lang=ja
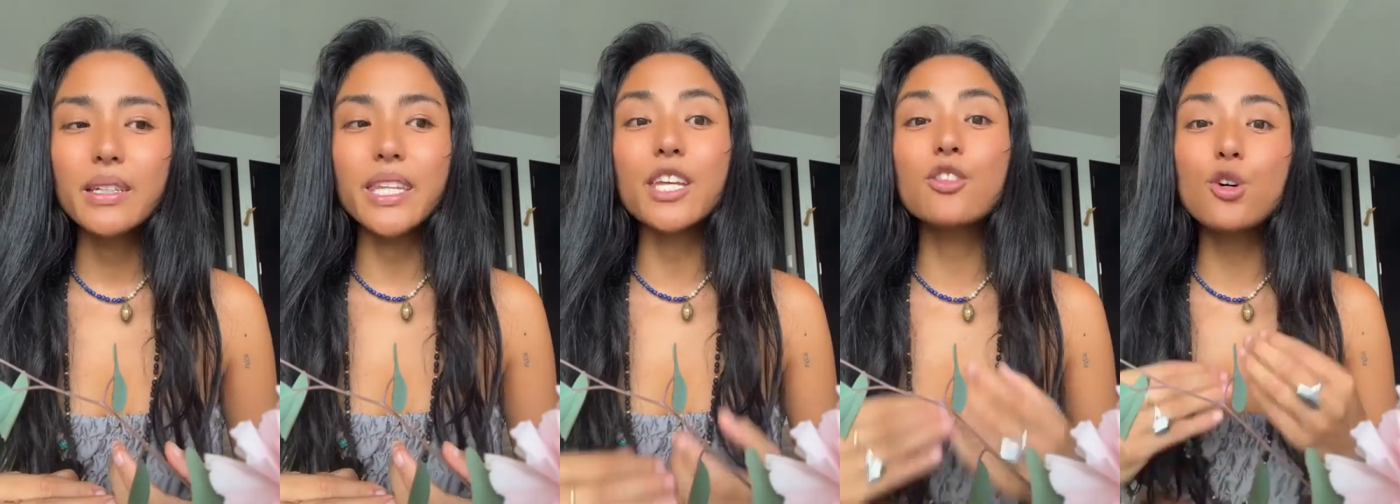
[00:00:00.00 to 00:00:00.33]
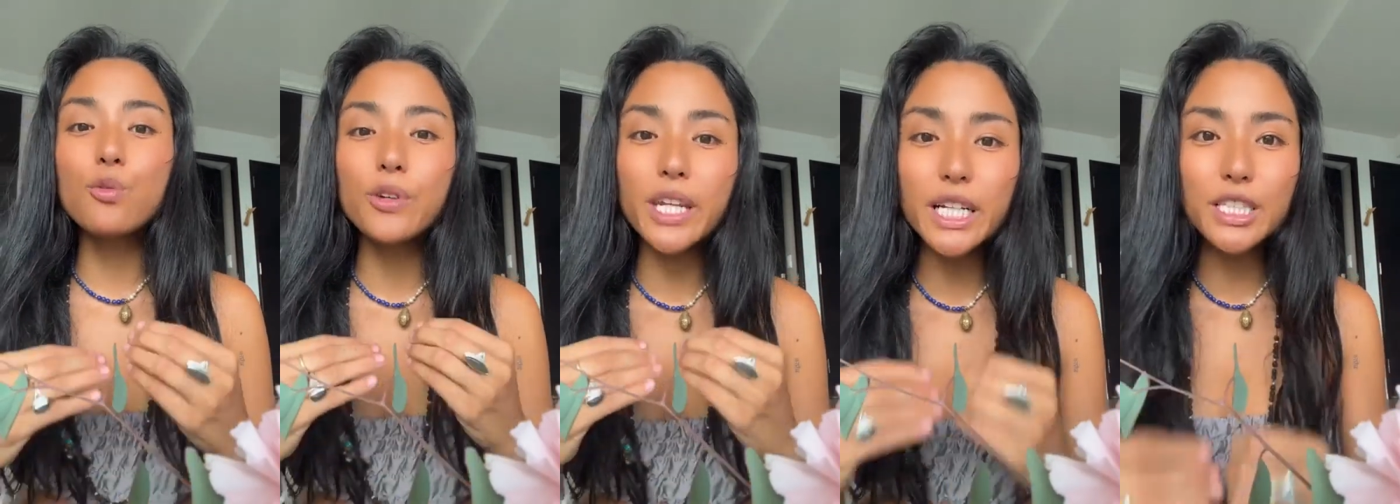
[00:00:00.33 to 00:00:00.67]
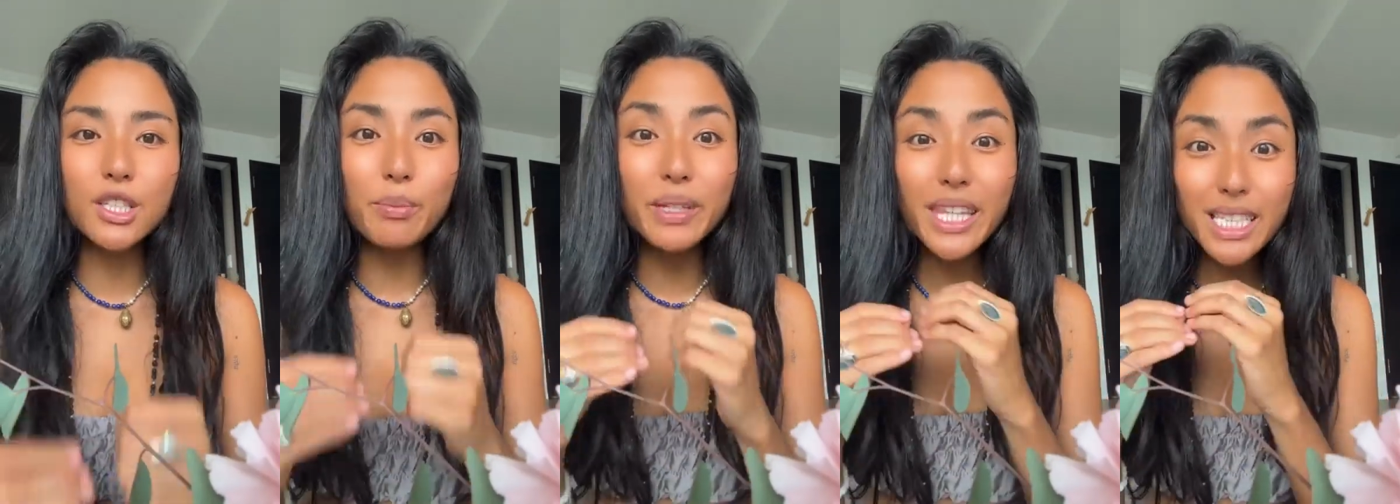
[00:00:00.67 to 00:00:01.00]

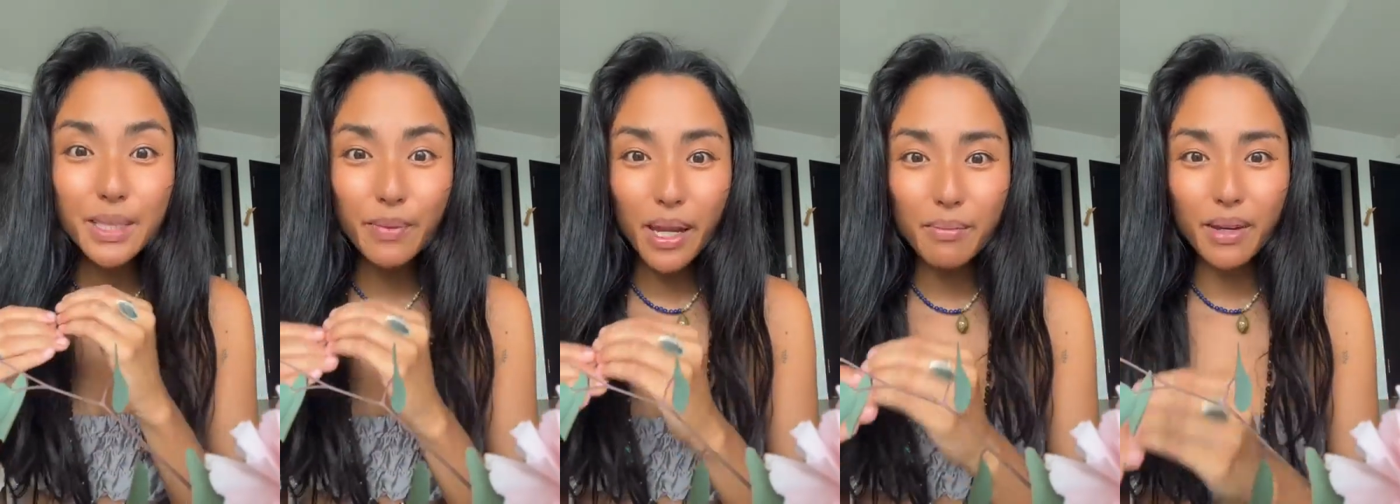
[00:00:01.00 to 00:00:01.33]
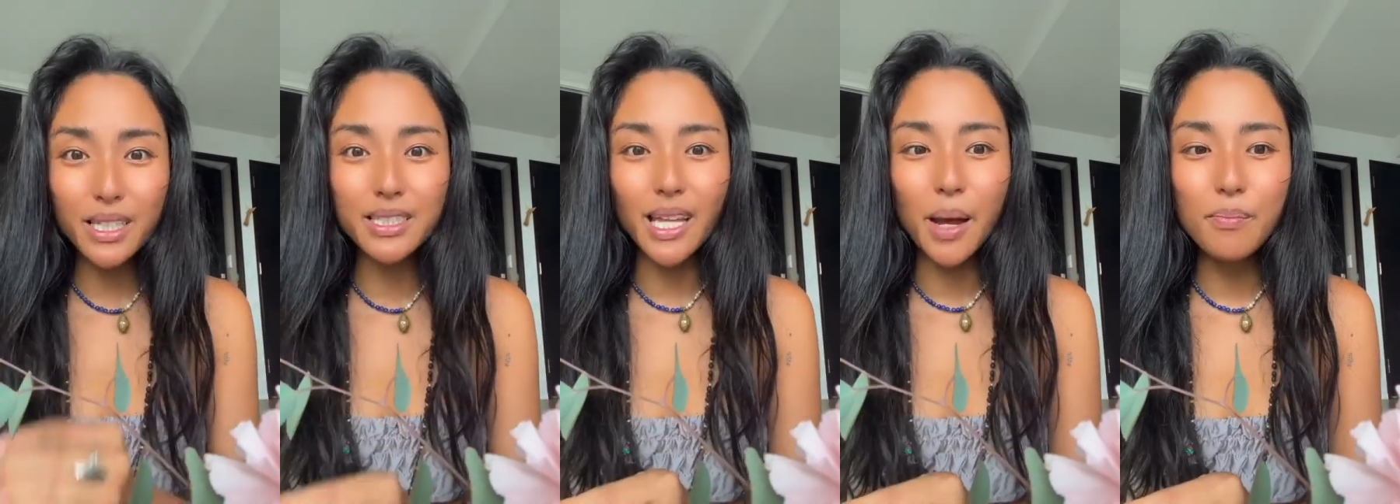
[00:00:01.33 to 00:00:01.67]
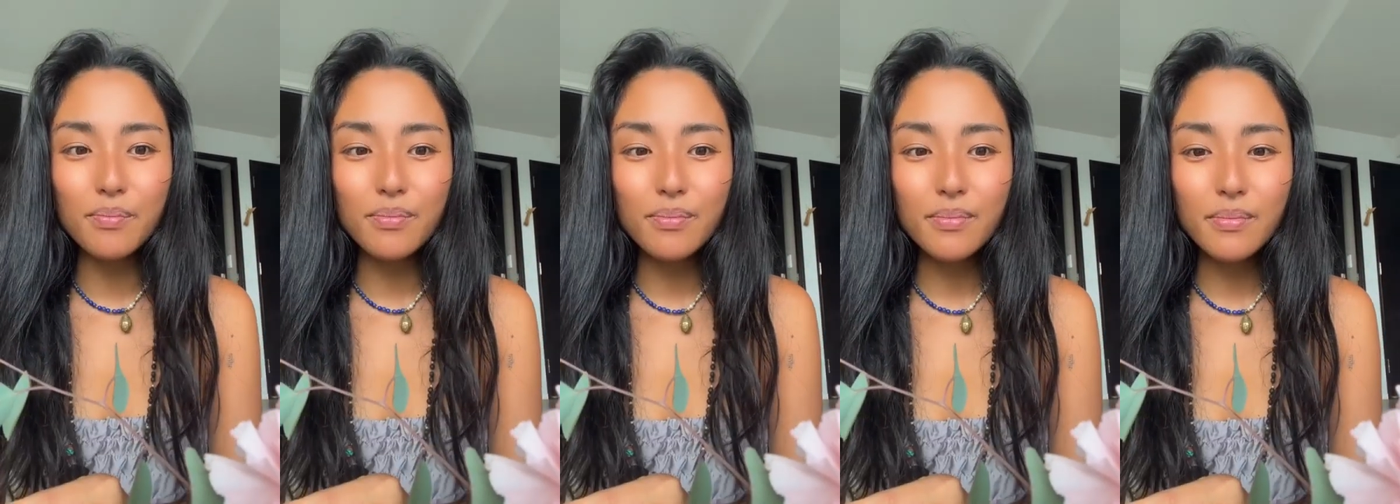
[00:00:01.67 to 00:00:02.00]
ネットフリックスを見てしまいまし
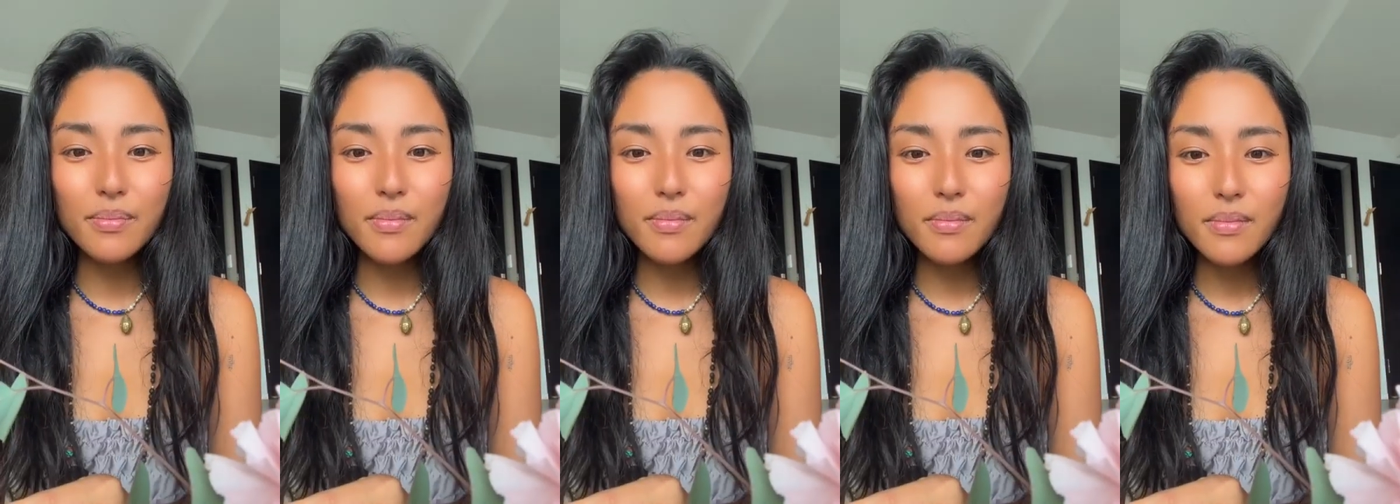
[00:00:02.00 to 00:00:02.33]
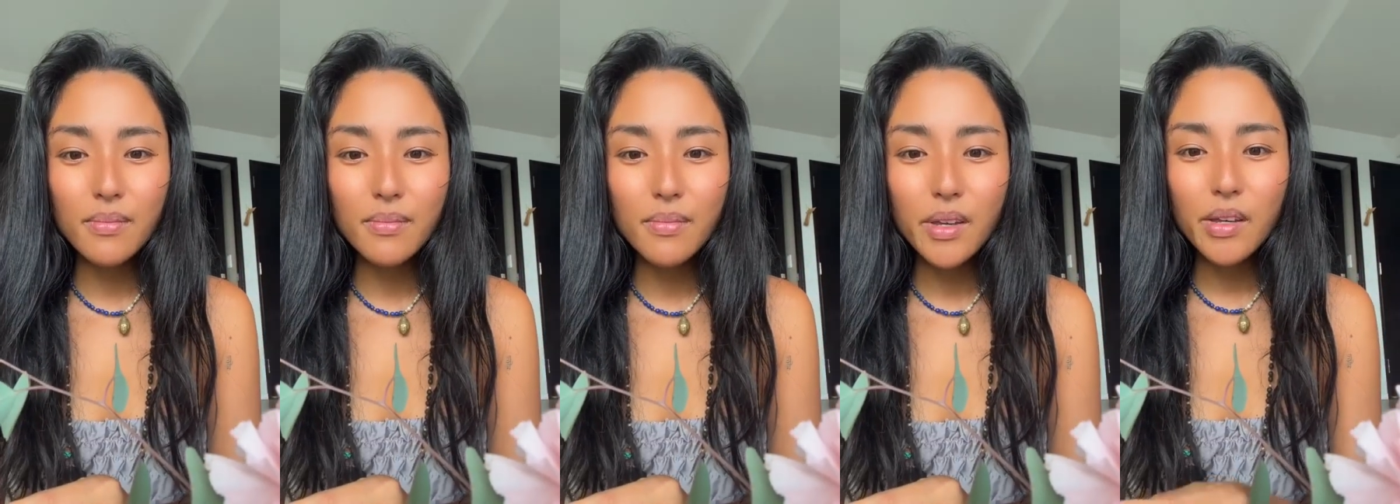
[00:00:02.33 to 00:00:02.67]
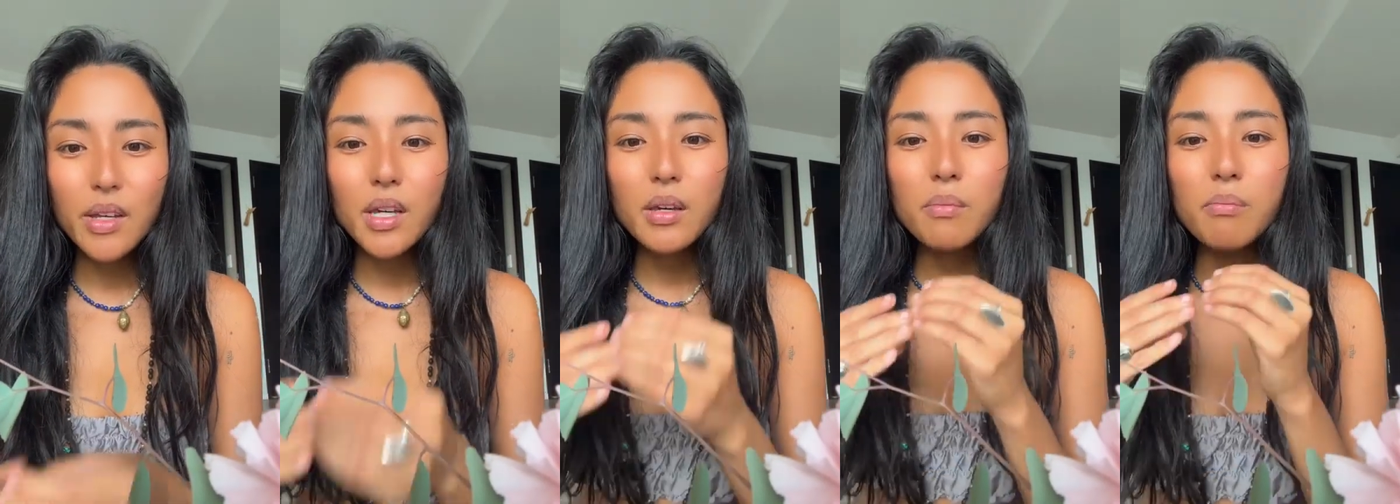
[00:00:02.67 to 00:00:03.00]
た。
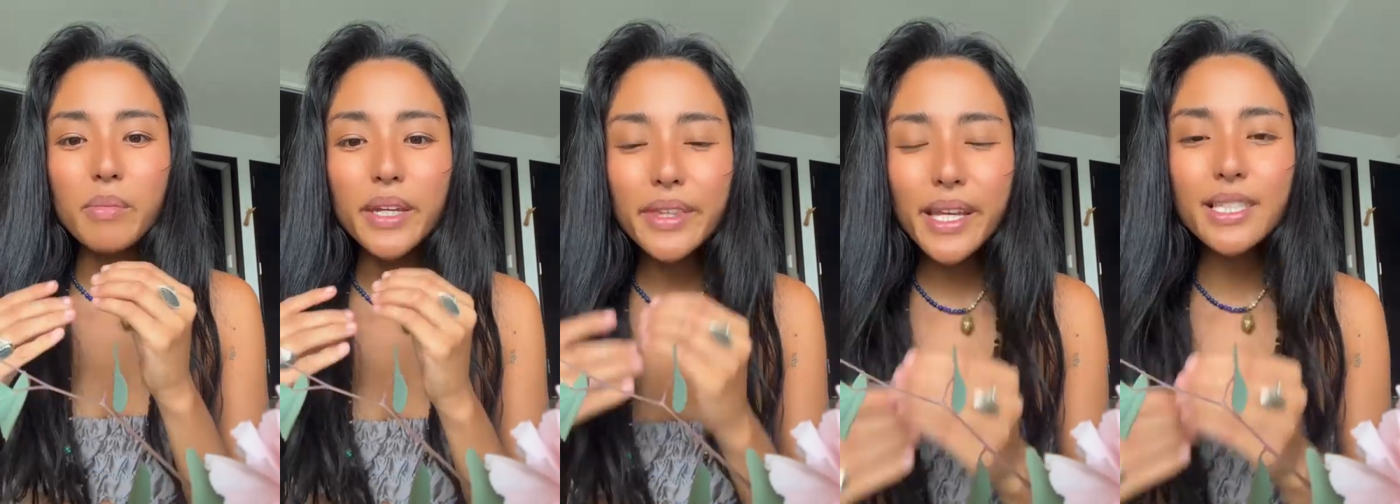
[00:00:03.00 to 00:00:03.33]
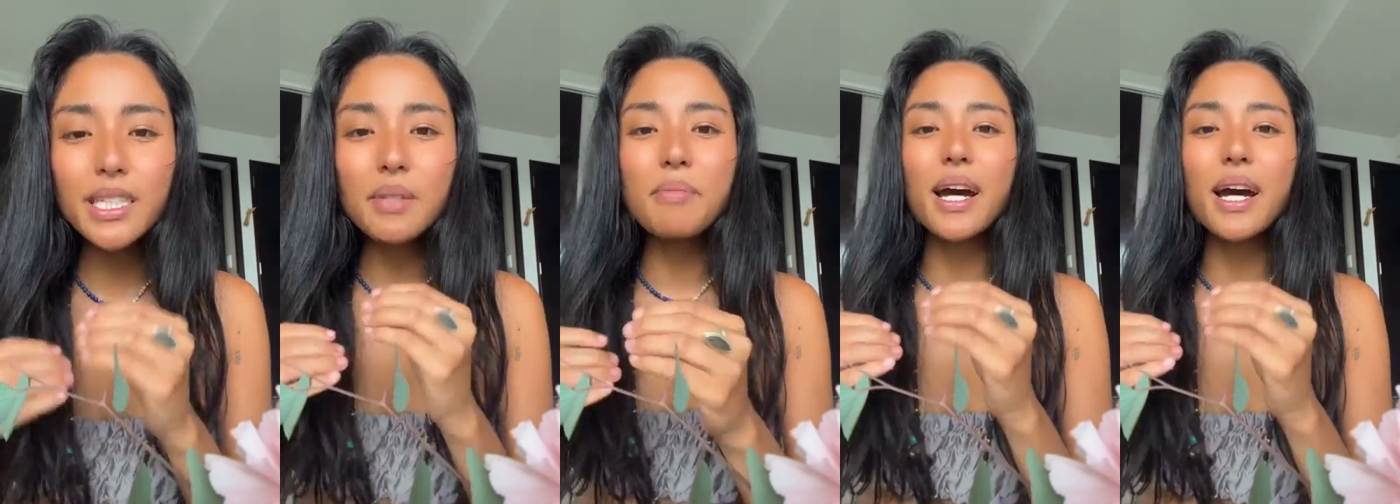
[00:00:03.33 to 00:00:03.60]
見て